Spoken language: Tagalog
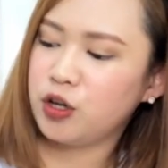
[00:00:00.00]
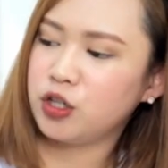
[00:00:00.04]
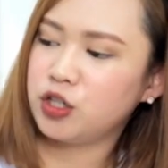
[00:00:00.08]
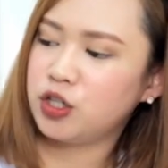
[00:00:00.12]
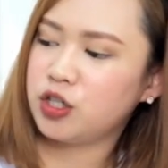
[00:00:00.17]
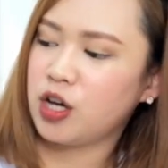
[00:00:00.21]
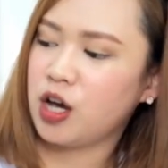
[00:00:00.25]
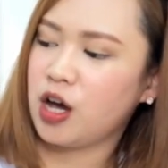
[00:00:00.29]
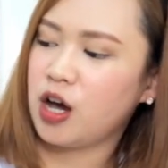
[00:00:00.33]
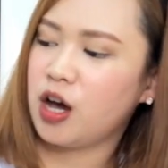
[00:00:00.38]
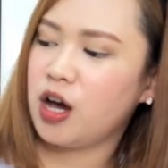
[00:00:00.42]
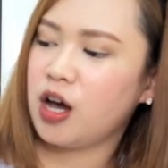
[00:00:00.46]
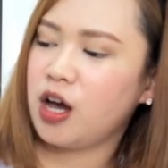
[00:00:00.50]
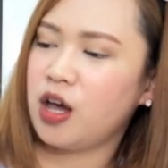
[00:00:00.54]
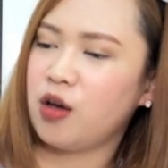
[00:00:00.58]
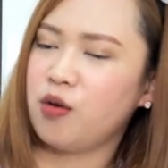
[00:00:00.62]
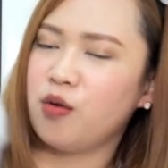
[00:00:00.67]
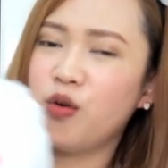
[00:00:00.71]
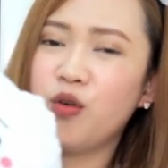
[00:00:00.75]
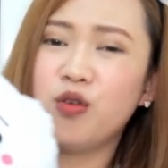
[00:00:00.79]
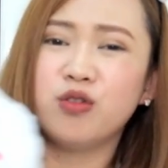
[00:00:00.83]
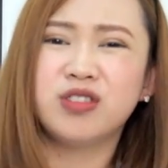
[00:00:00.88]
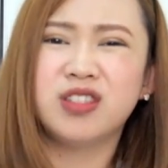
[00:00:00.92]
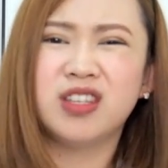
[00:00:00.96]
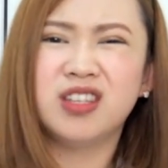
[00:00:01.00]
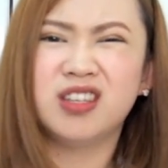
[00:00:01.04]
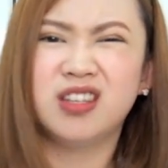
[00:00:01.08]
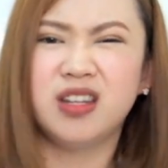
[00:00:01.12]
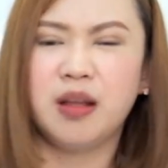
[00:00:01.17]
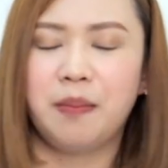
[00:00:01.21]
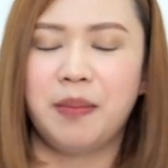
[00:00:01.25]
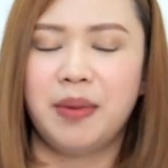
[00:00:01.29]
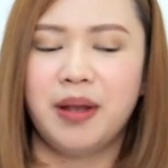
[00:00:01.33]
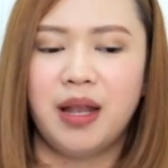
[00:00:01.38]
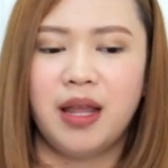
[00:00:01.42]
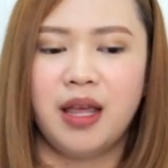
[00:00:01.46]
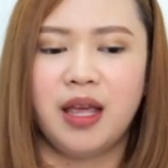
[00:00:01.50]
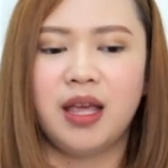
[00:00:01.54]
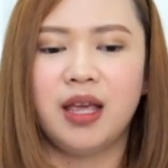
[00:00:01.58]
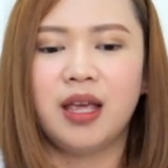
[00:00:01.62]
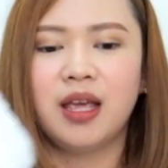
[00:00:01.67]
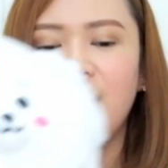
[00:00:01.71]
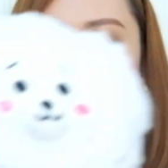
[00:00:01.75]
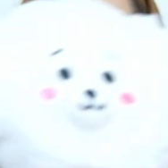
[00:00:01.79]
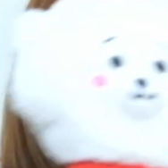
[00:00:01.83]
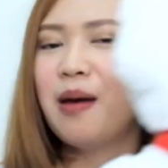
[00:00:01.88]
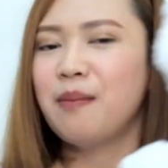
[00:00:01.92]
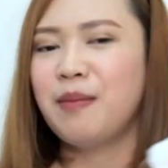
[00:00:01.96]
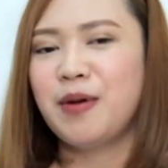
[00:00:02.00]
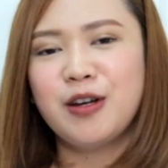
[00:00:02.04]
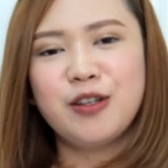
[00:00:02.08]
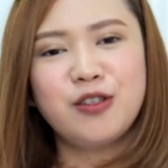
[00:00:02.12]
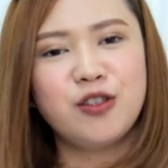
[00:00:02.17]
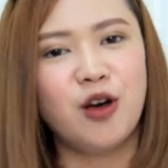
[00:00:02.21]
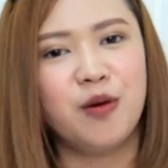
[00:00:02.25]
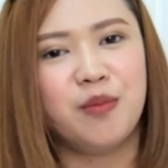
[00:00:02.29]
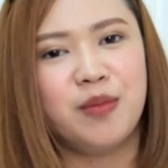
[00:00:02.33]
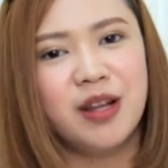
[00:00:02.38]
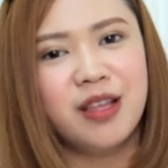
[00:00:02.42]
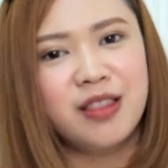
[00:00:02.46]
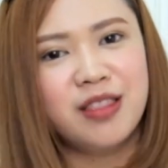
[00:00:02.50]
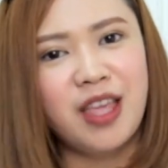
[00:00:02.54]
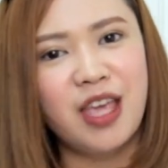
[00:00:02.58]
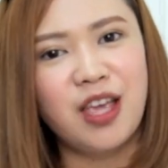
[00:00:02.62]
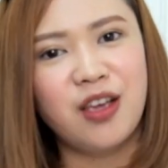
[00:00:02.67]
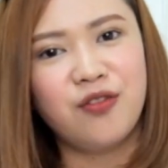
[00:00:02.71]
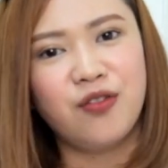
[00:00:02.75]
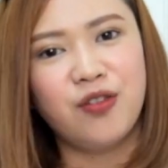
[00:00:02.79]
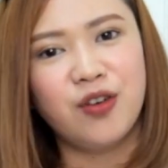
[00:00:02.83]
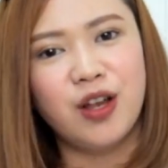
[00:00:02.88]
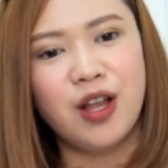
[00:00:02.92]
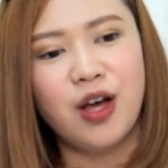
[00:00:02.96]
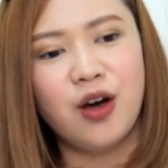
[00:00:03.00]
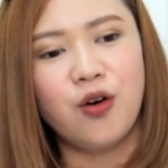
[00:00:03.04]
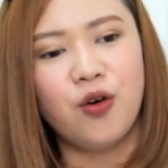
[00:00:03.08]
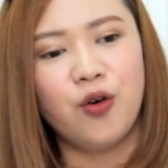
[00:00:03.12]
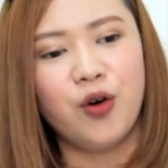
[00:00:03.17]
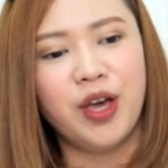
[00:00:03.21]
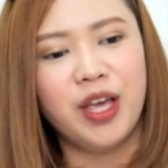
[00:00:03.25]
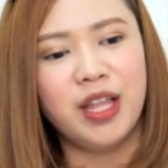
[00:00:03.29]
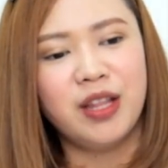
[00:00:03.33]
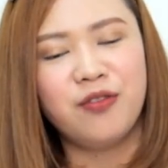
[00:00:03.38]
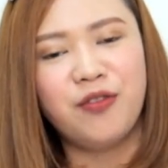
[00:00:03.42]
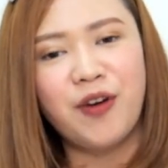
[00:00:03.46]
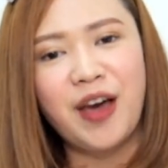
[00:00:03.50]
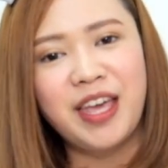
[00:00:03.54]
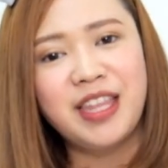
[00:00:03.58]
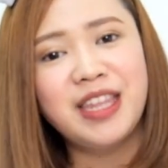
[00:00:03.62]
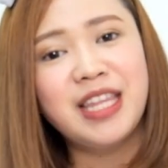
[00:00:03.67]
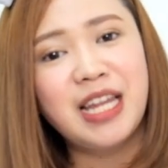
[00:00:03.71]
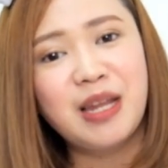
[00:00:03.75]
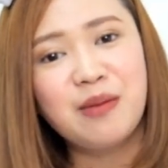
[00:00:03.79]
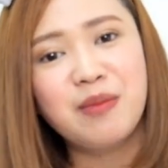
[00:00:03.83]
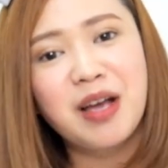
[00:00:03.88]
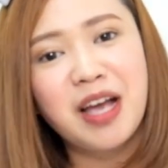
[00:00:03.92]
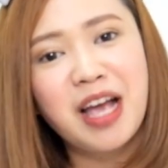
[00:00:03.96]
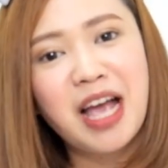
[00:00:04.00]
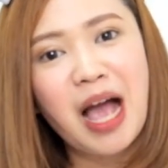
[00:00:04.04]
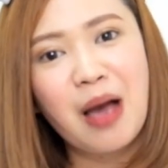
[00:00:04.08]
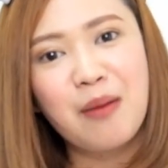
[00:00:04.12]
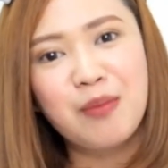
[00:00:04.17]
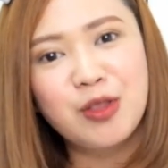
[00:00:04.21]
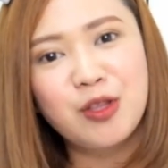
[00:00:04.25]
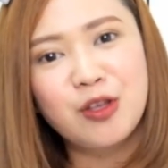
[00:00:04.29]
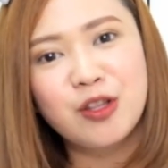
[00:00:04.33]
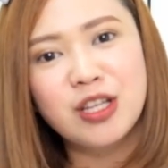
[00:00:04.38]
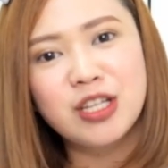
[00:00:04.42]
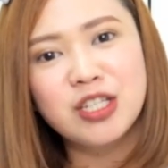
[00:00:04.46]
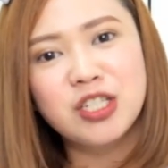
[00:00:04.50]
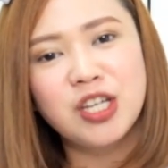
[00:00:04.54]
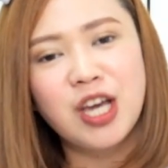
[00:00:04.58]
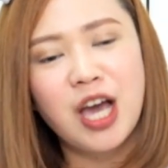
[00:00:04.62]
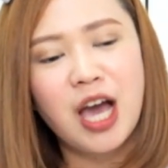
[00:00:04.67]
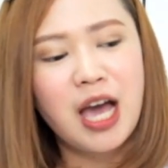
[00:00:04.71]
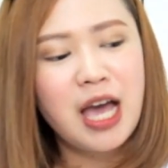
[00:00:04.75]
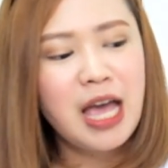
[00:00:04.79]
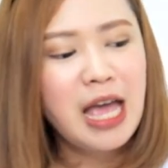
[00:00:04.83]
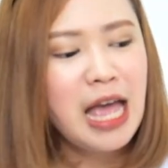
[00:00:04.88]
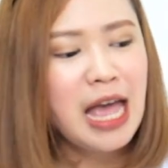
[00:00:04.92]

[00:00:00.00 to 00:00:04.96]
siya, kung saan niya nabili. Pero sobrang thankful ako. And finally, magagamit ko na siya.